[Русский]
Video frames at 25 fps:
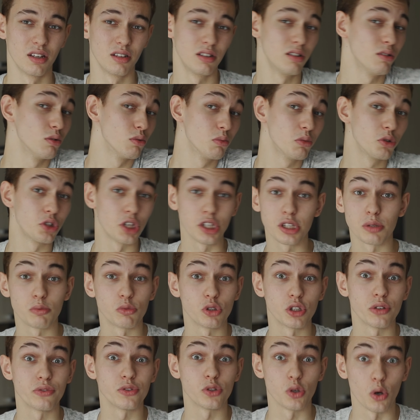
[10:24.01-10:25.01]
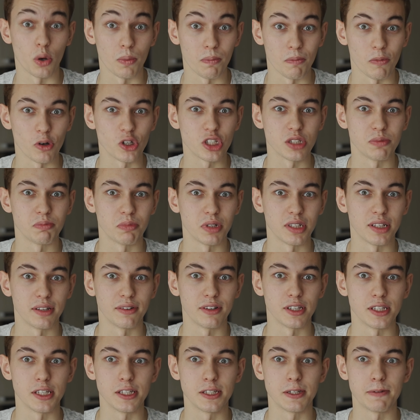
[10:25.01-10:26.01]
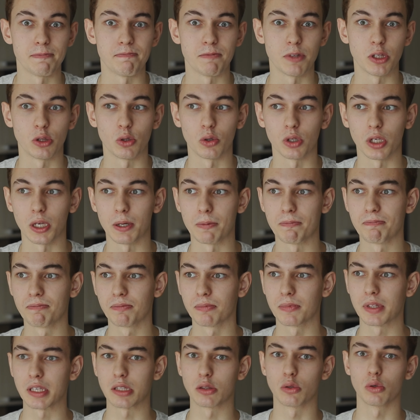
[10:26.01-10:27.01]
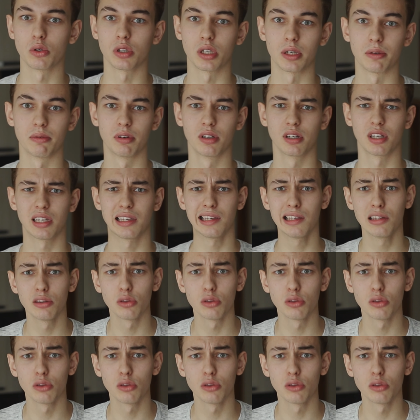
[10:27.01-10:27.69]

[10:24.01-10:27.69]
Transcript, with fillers: И думаю, на этом уже все. Можно подводить итоги. Итоги. Какие